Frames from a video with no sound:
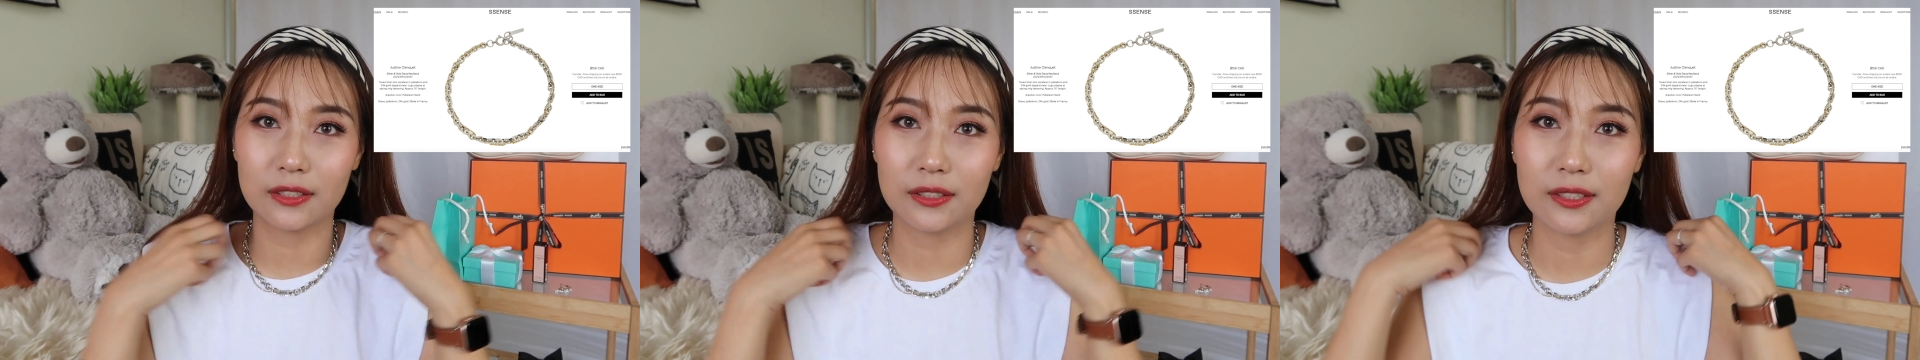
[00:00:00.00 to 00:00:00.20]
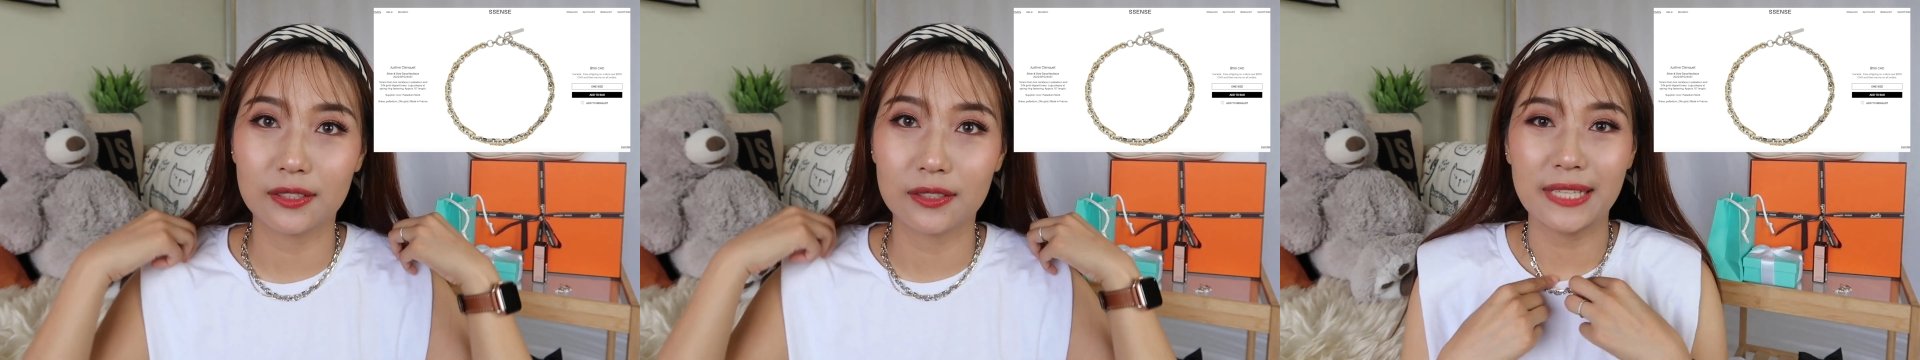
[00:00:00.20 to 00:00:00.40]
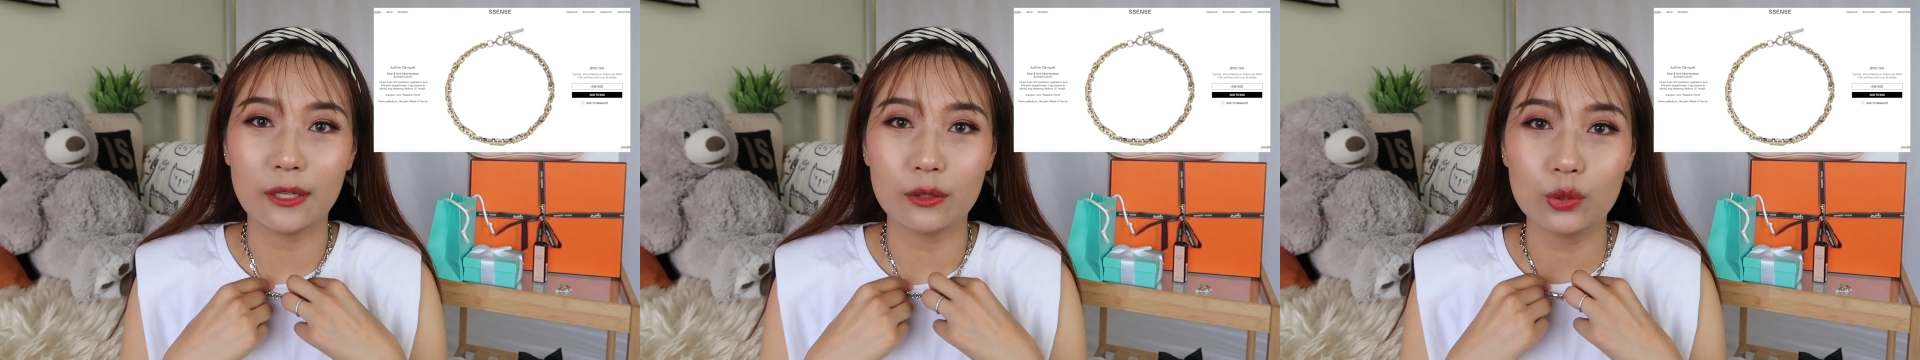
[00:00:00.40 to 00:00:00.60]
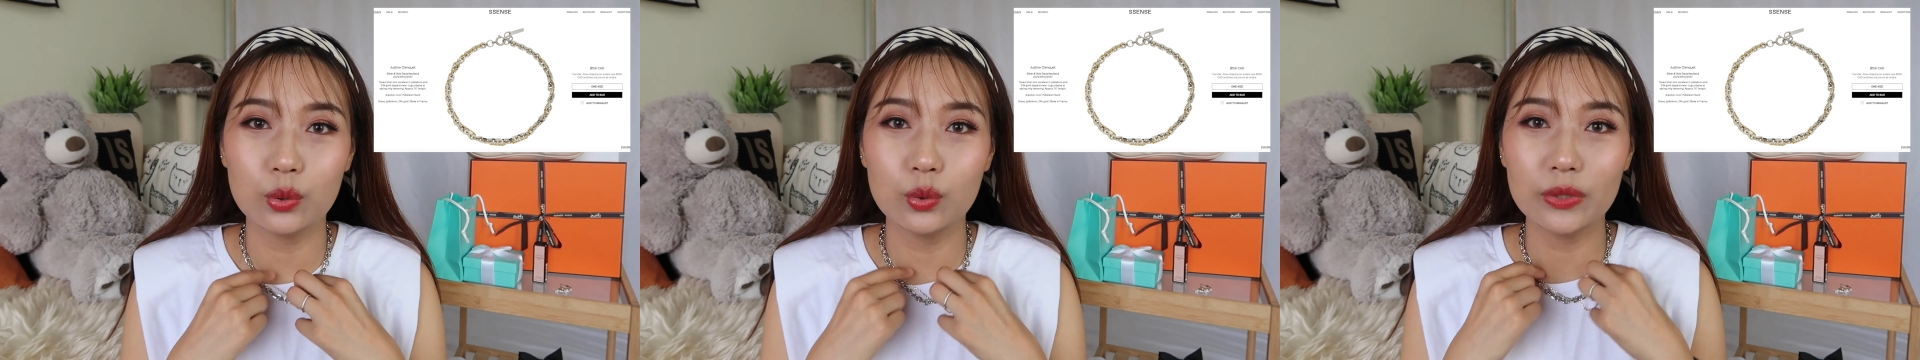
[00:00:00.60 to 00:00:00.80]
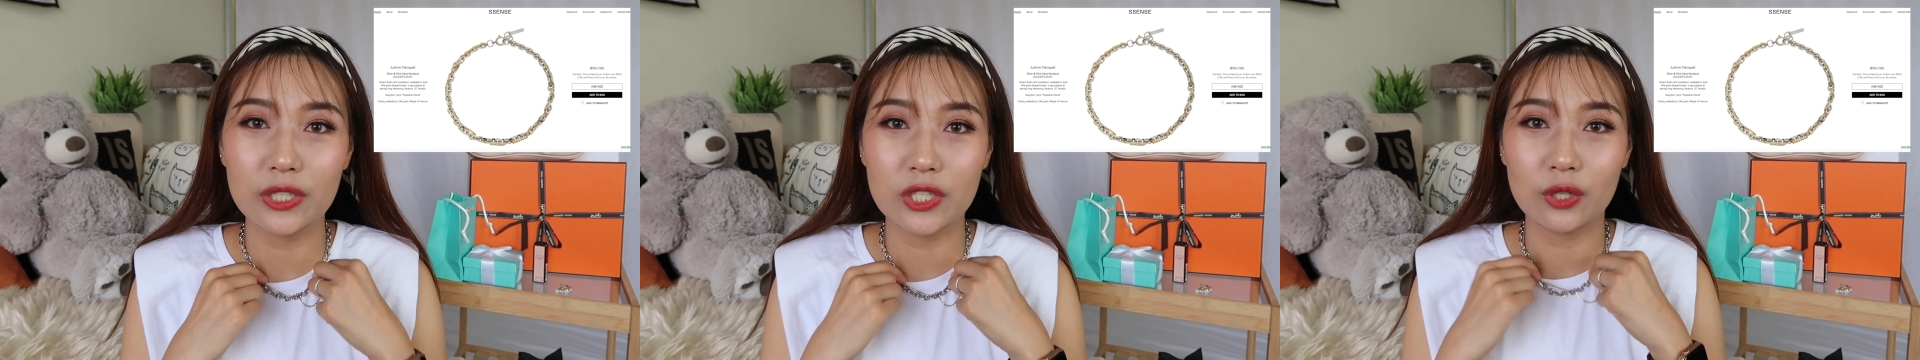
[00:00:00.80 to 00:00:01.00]
比较
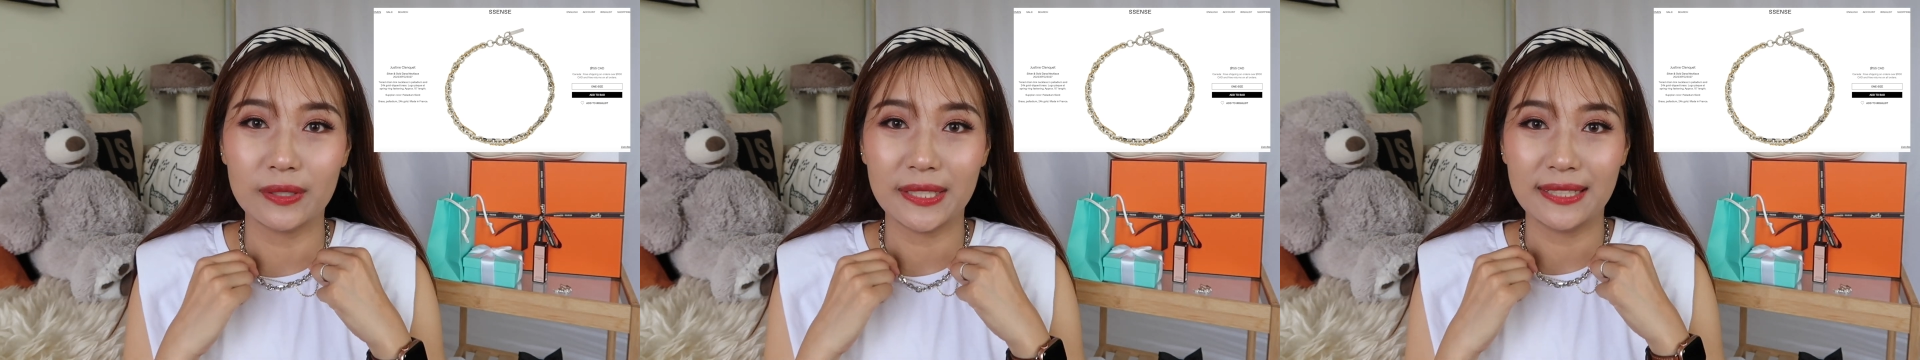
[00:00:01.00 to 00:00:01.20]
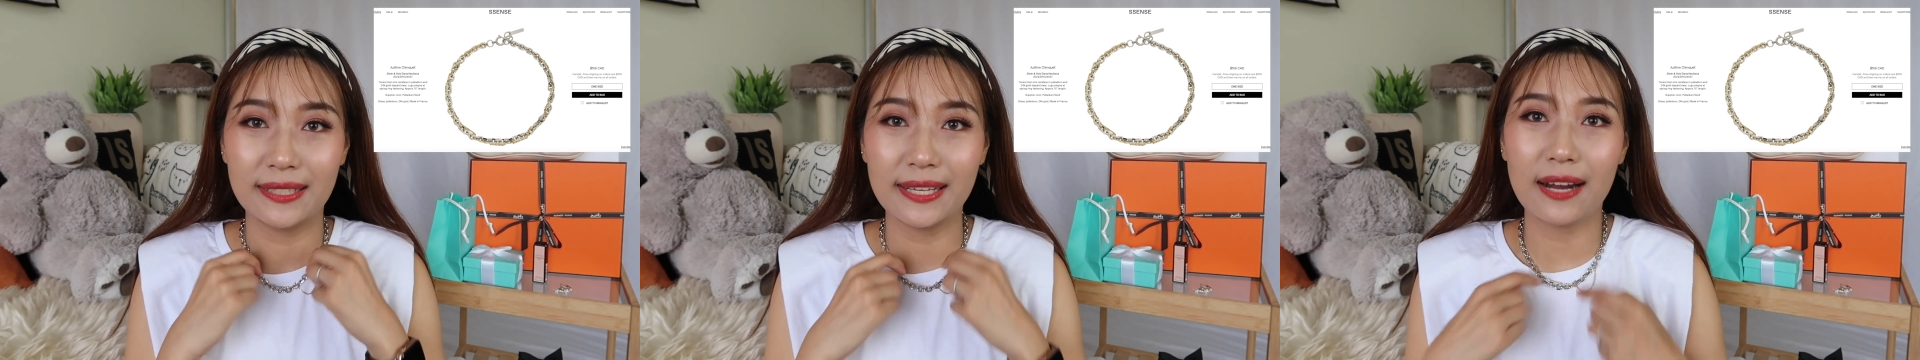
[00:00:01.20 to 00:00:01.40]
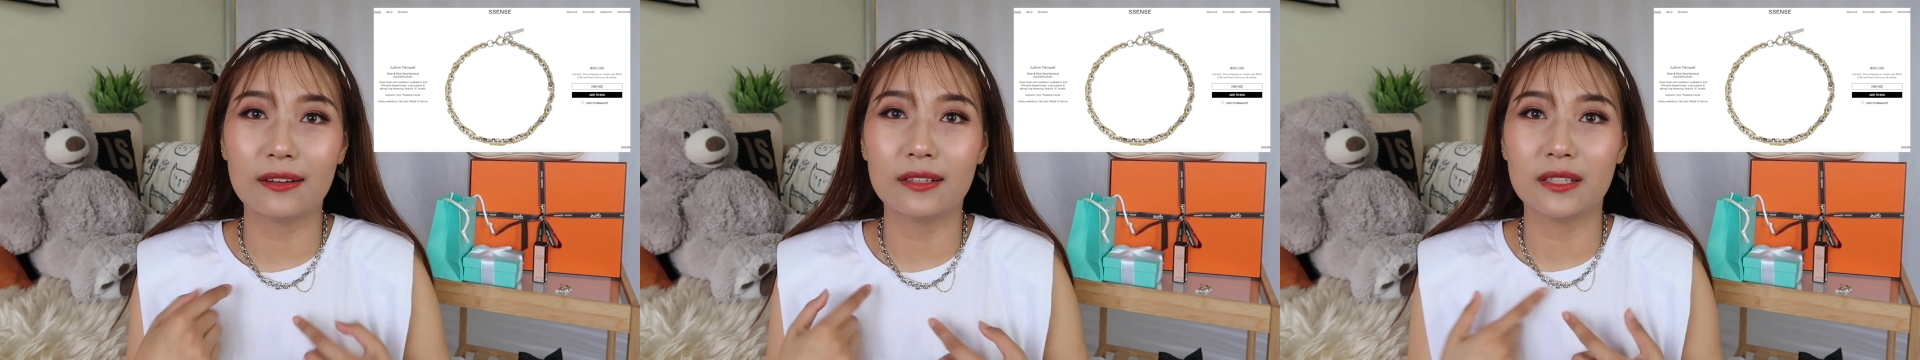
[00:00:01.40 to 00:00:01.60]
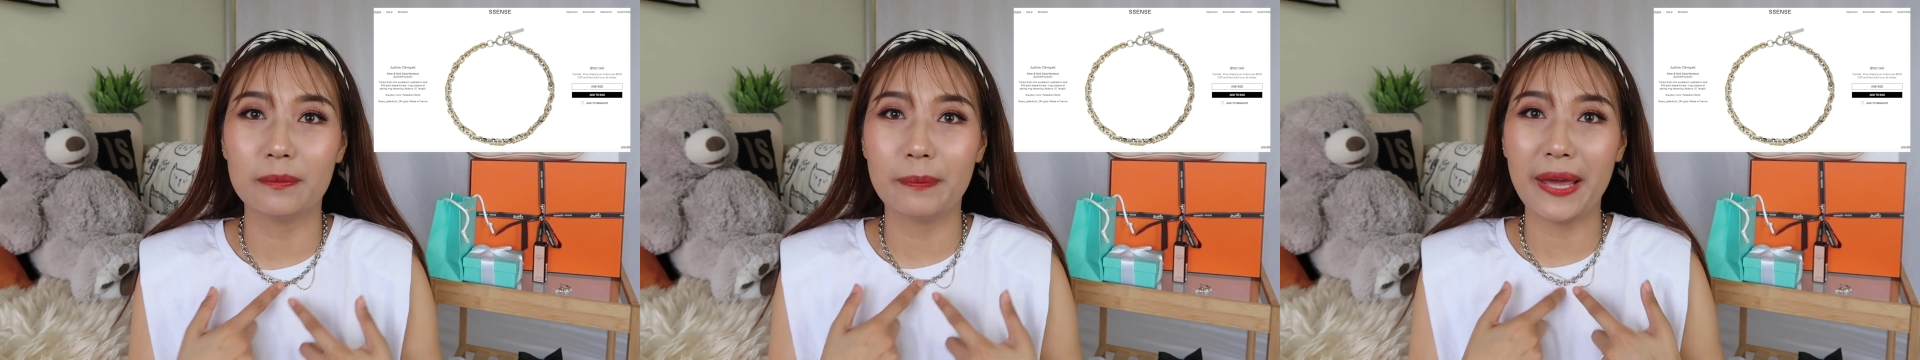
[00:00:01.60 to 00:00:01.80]
粗的这种银链呢，